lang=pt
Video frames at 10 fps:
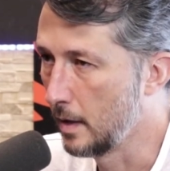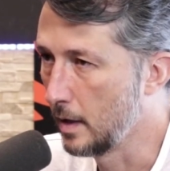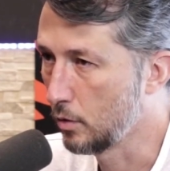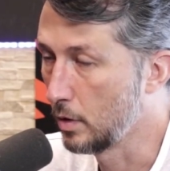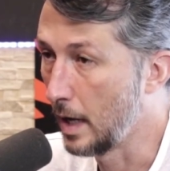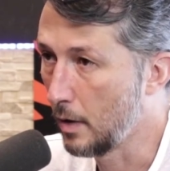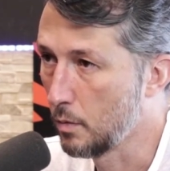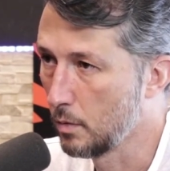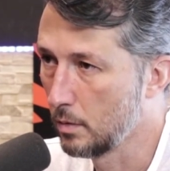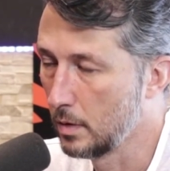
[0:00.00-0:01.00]
Dentro da
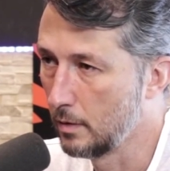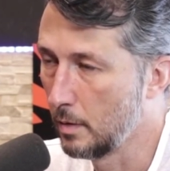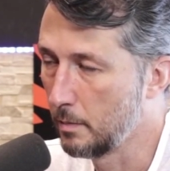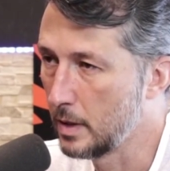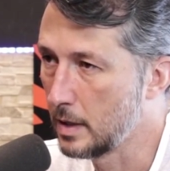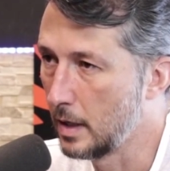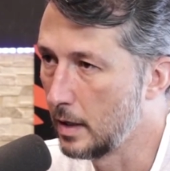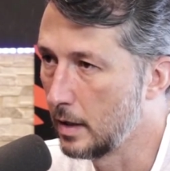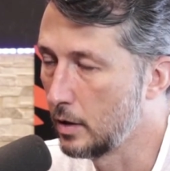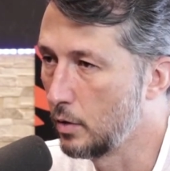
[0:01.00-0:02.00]
vamos pensar
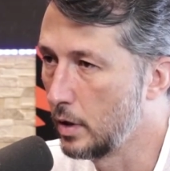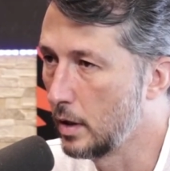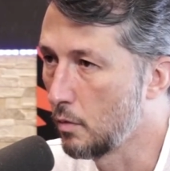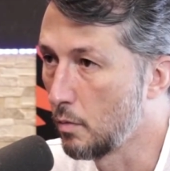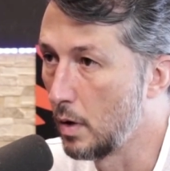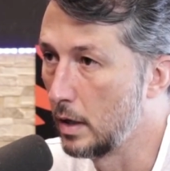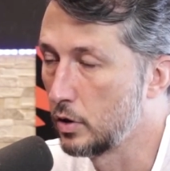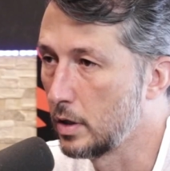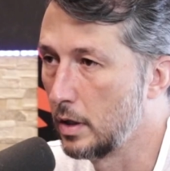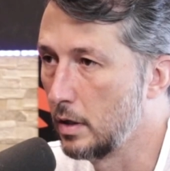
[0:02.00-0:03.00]
na teoria
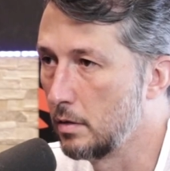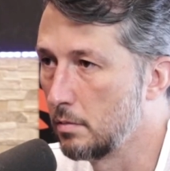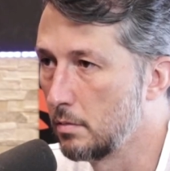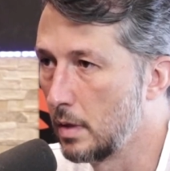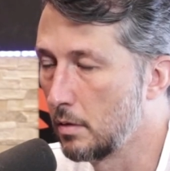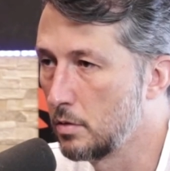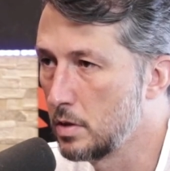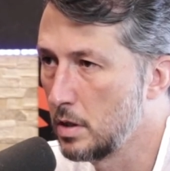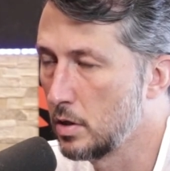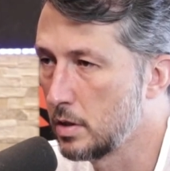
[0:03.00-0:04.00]
quântica aí, né? Não
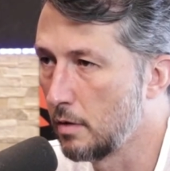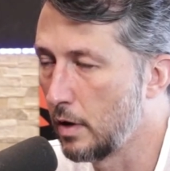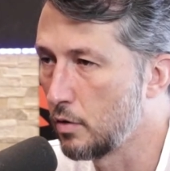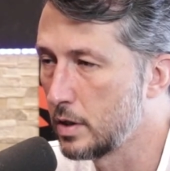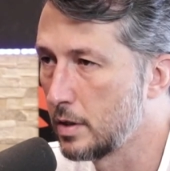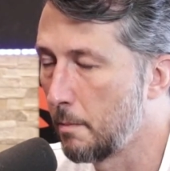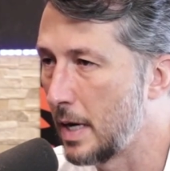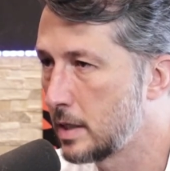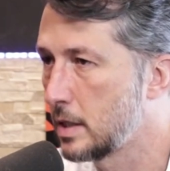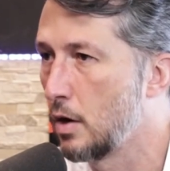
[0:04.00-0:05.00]
existe. Mas, você mas... vai conseguir
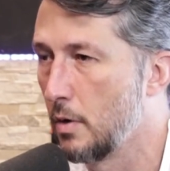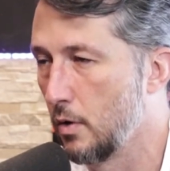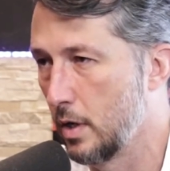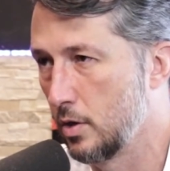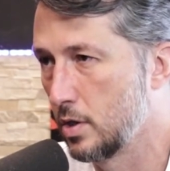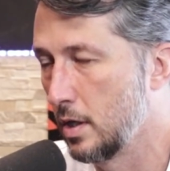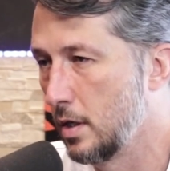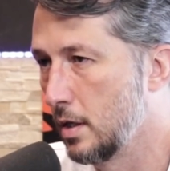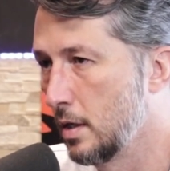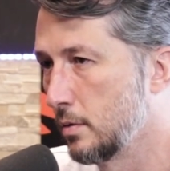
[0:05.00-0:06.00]
passar uma hora disso
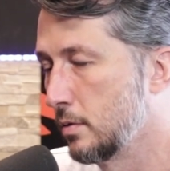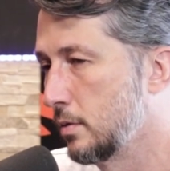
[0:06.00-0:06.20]
aí, não?